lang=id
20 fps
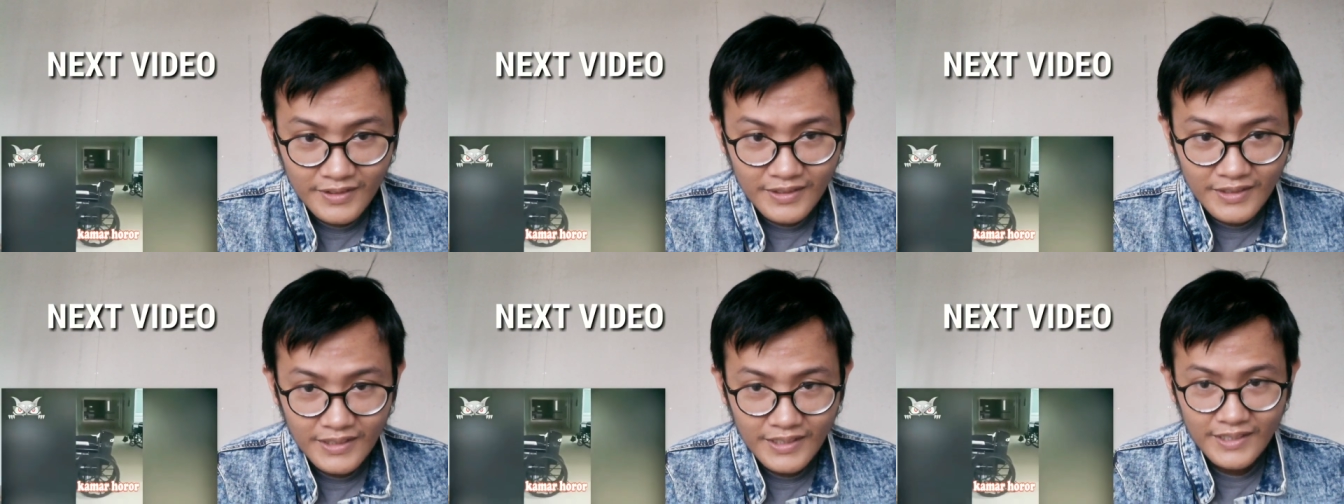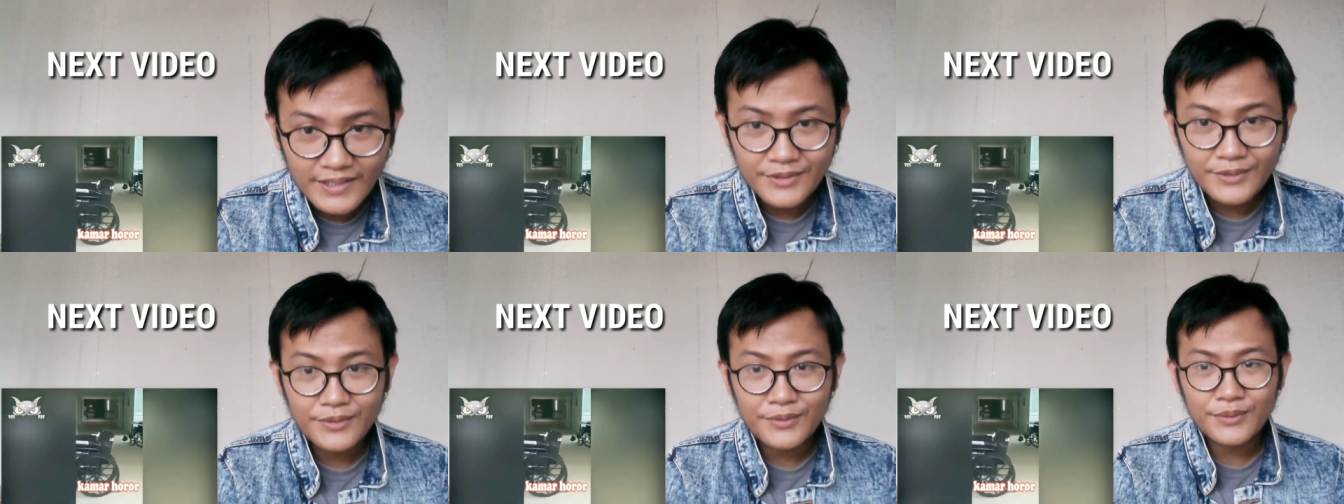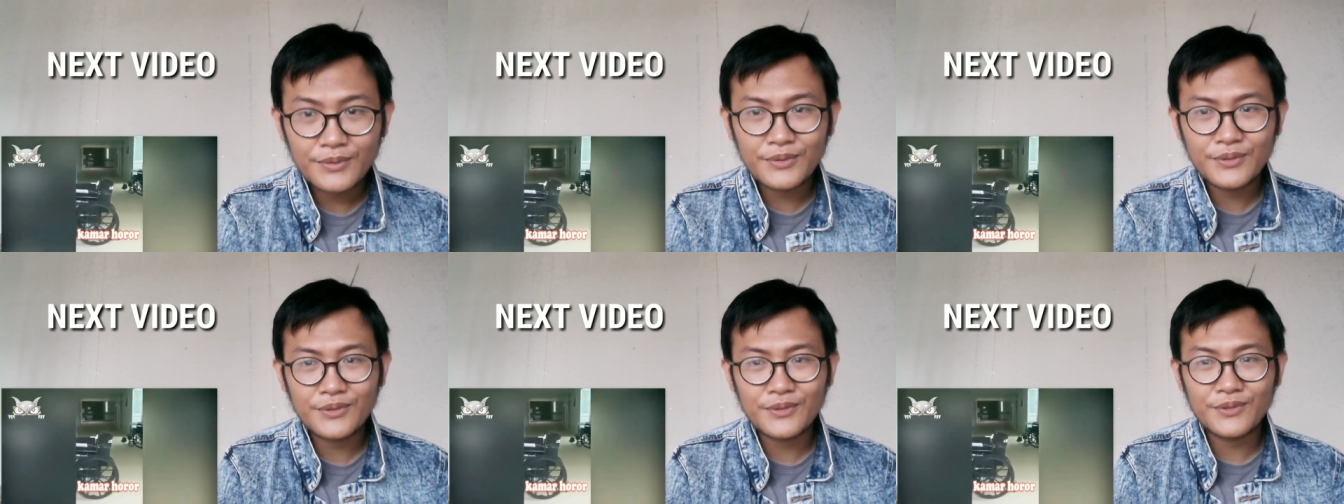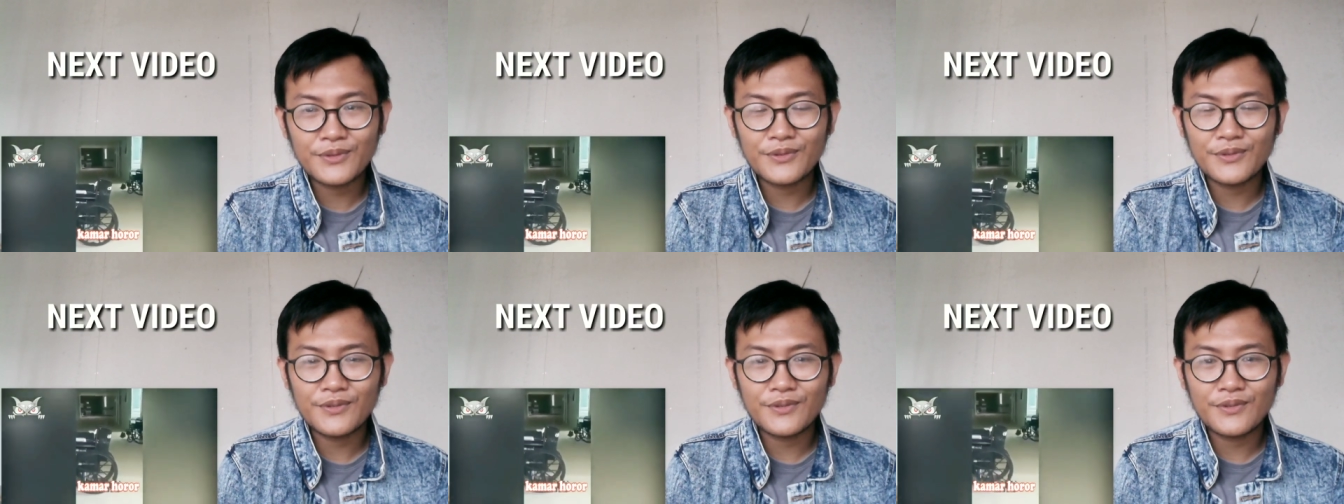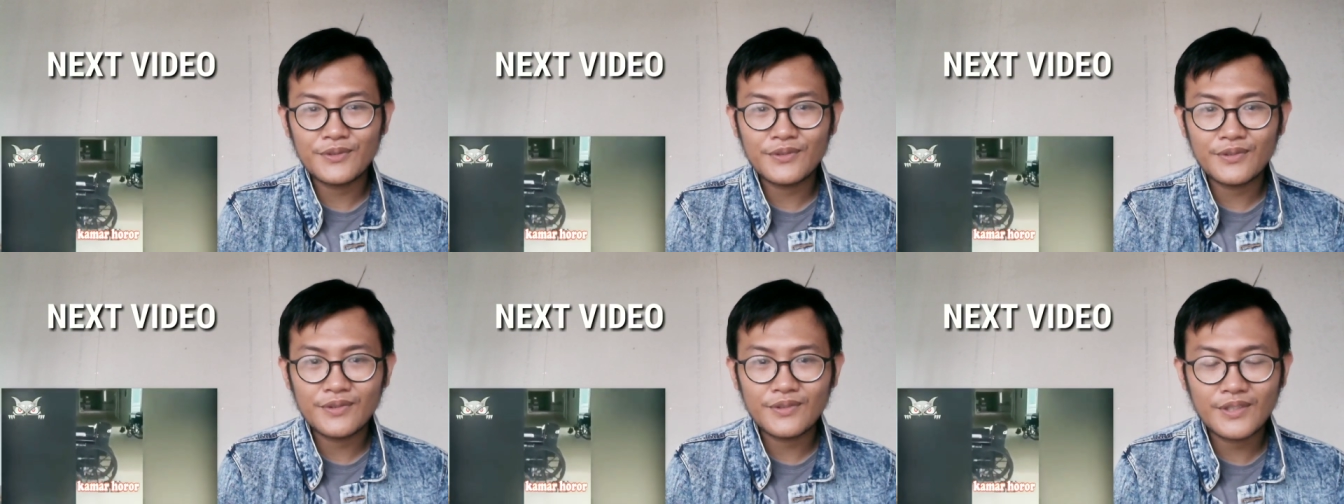itu
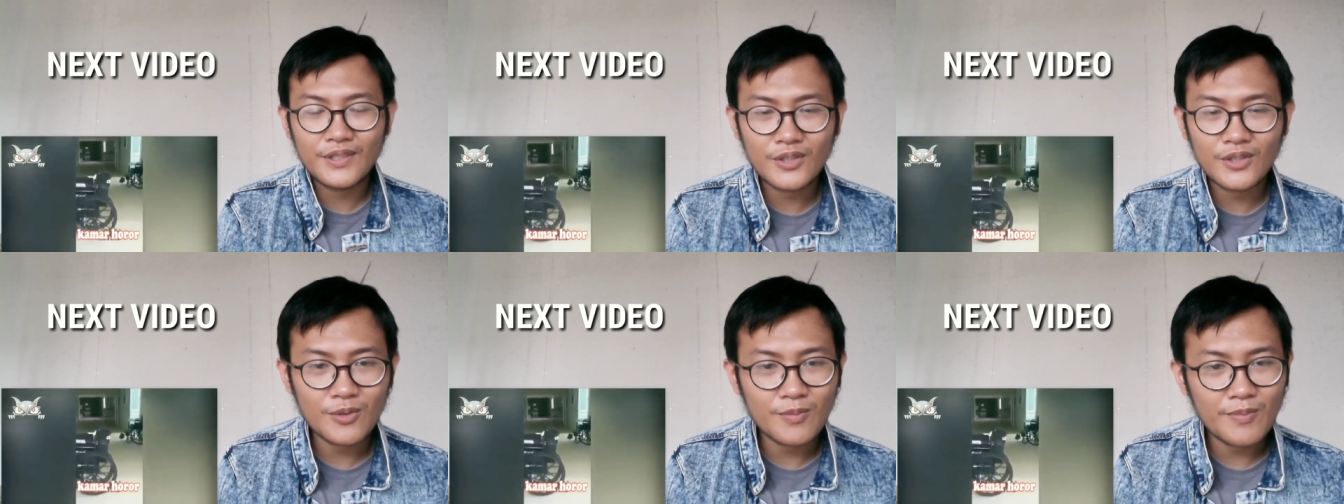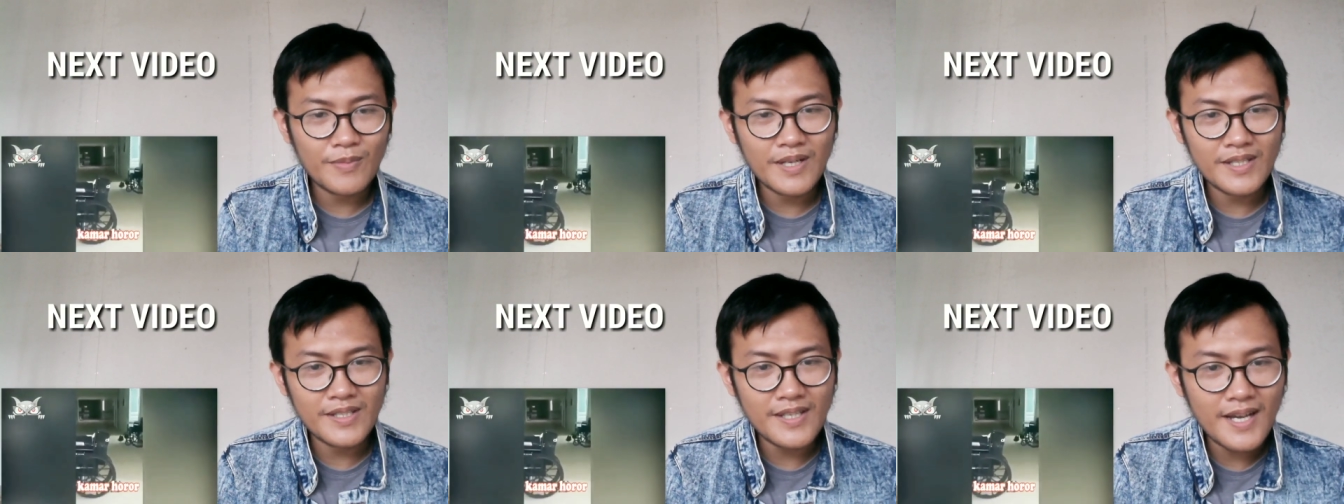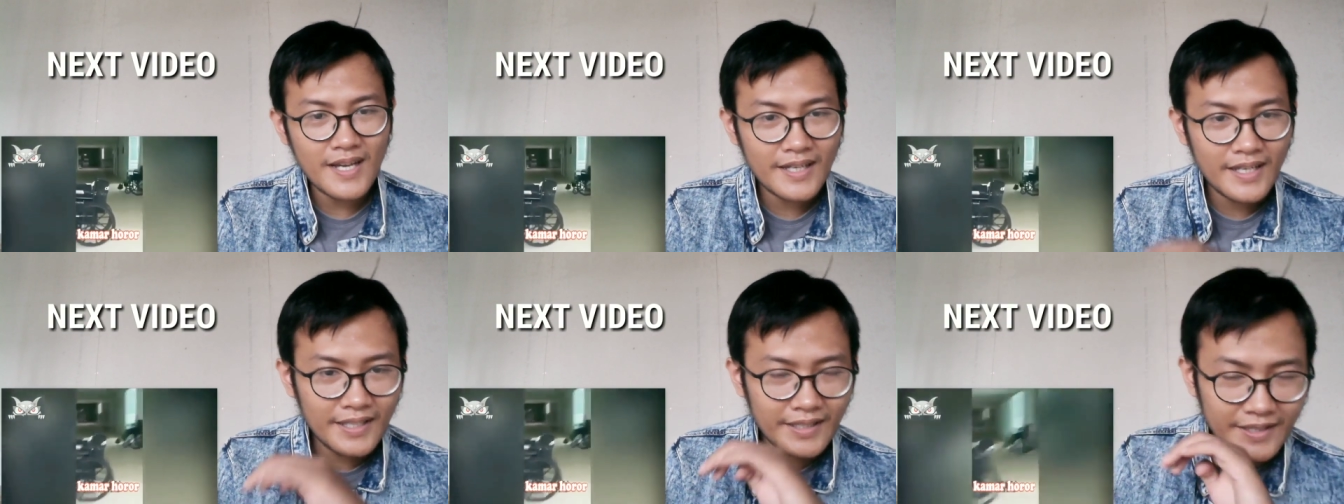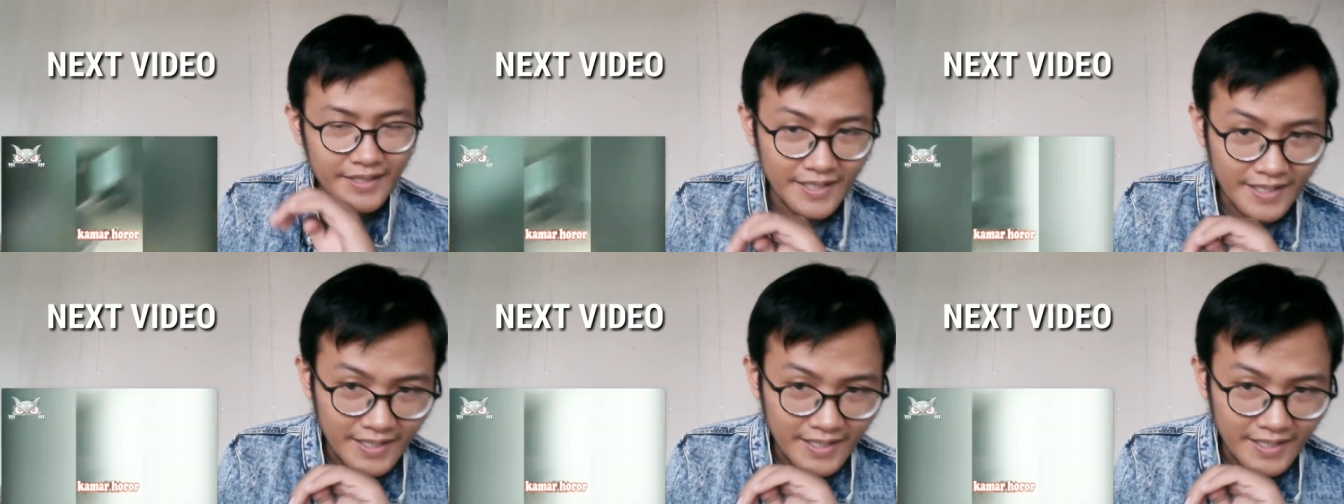di rumah sakit ya